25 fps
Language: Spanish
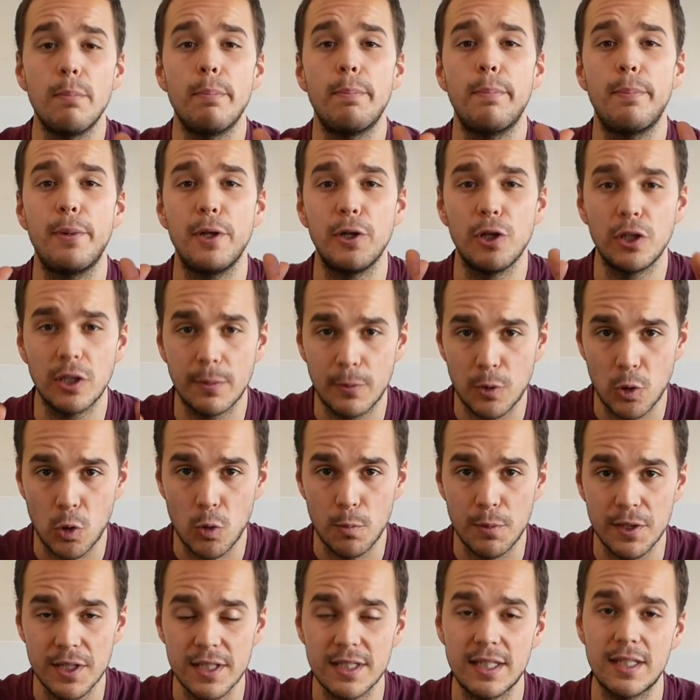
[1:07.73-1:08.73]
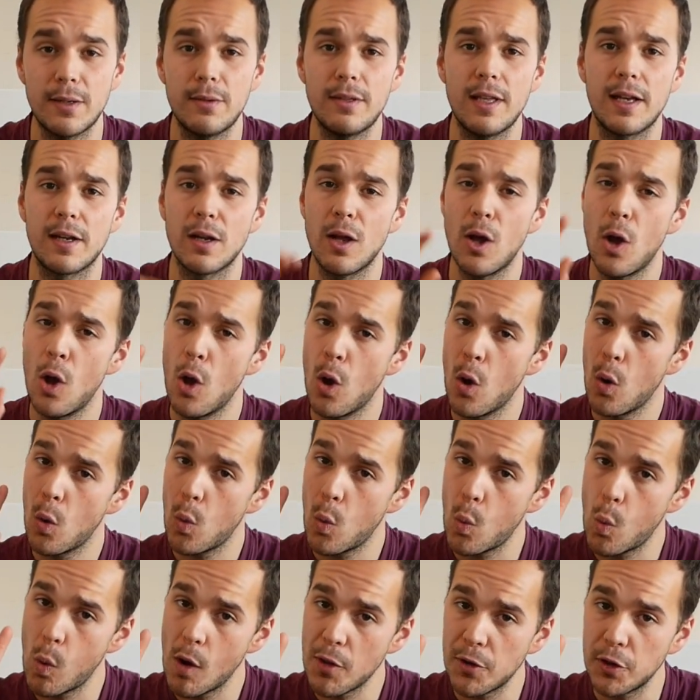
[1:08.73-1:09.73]
Pero no te preocupes, te voy a dar
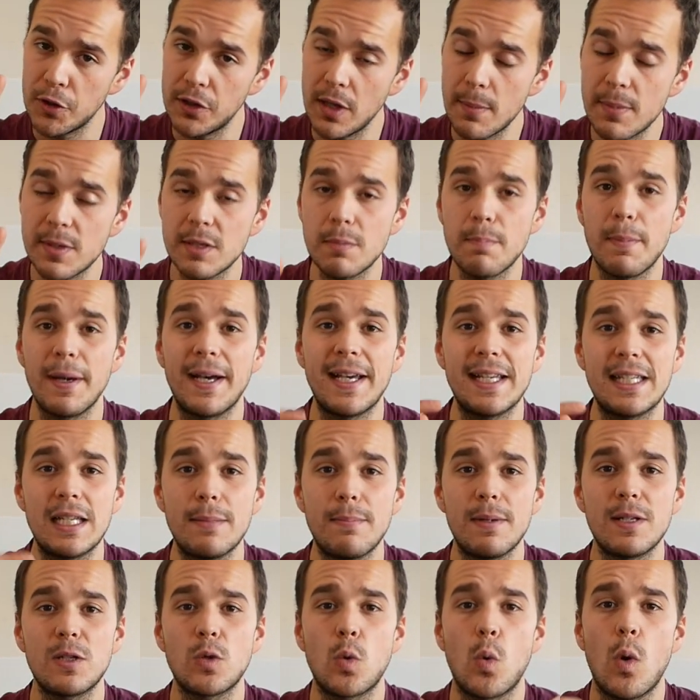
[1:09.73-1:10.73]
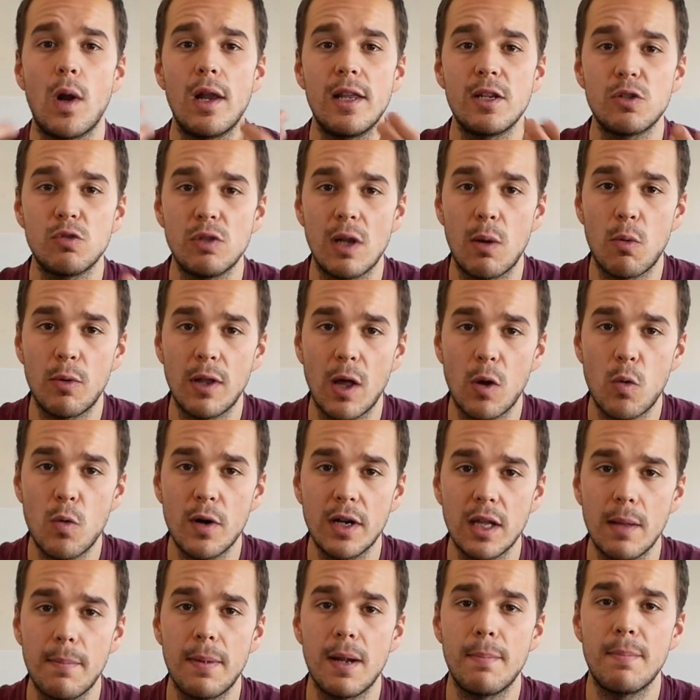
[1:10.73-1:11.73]
cuatro tips para que sepas cuál es una buena
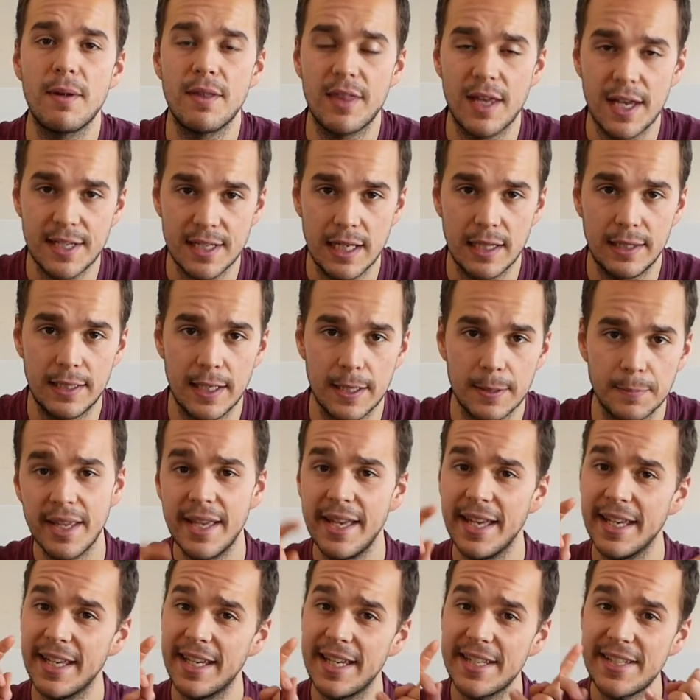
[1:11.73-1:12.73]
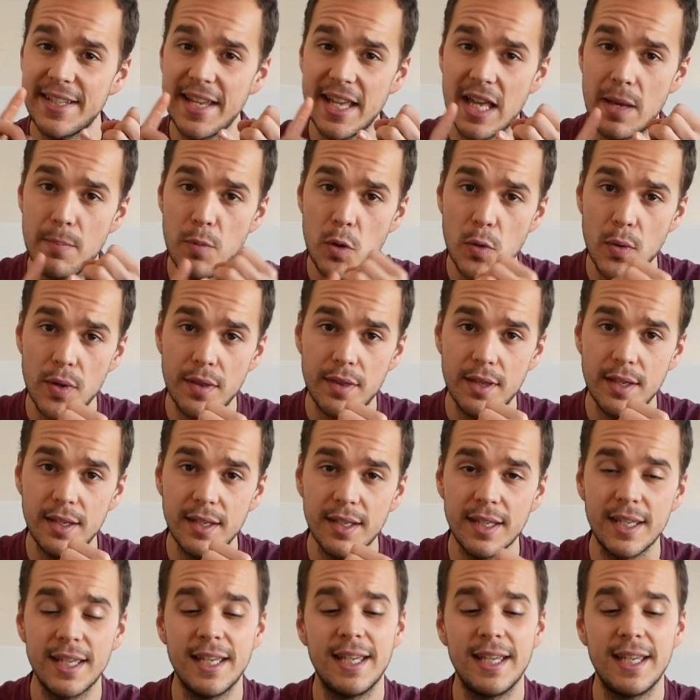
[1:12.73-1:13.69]
cuerda para empezar a saltar. Que sea de PVC,